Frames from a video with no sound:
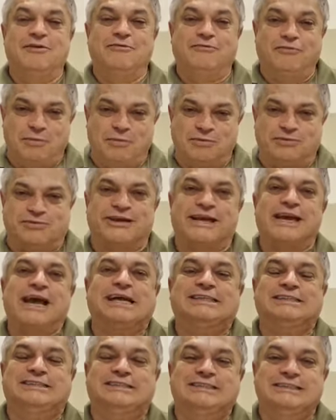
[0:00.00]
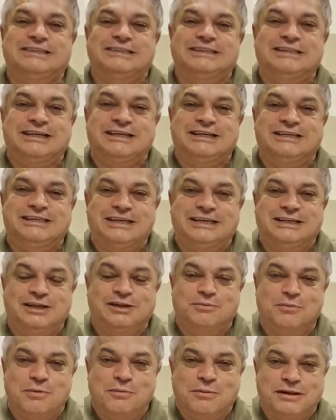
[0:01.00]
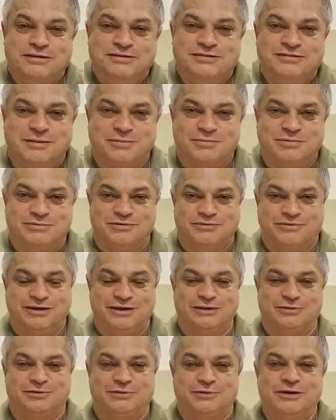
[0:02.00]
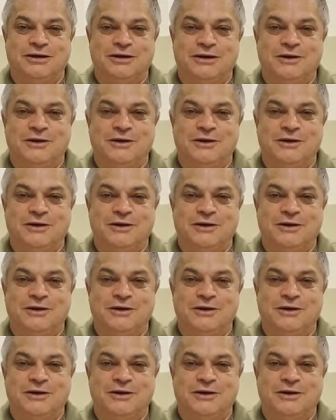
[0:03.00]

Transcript: Vamos reagir diante do momento que estamos vivendo.